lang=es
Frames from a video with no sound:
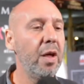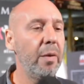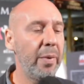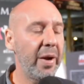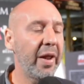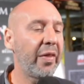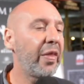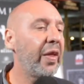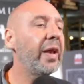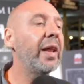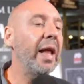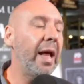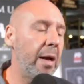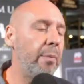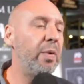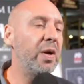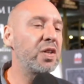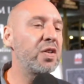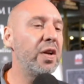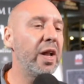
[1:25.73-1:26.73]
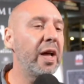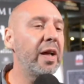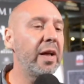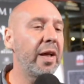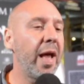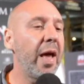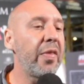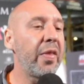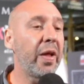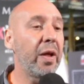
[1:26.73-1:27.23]
Para hacer el personaje
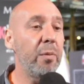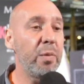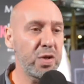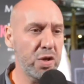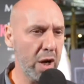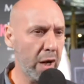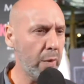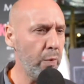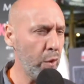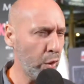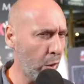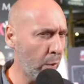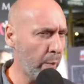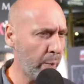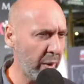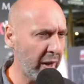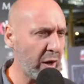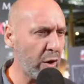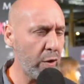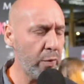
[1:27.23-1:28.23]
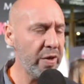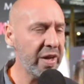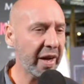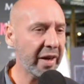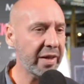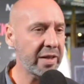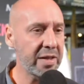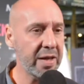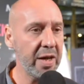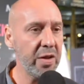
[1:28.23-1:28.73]
que hace, que es un personaje muy complejo y muy
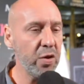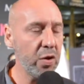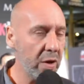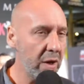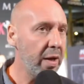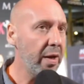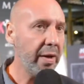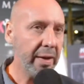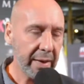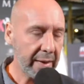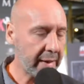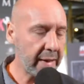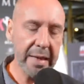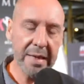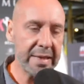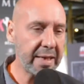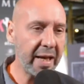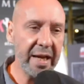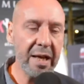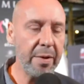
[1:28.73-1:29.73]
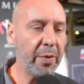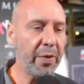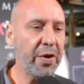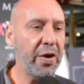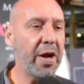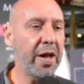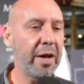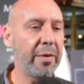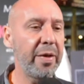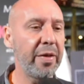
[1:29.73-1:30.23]
arriesgado, y enseguida me
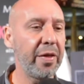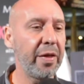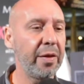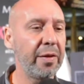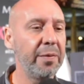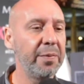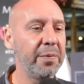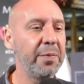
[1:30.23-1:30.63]
vino a la cabeza.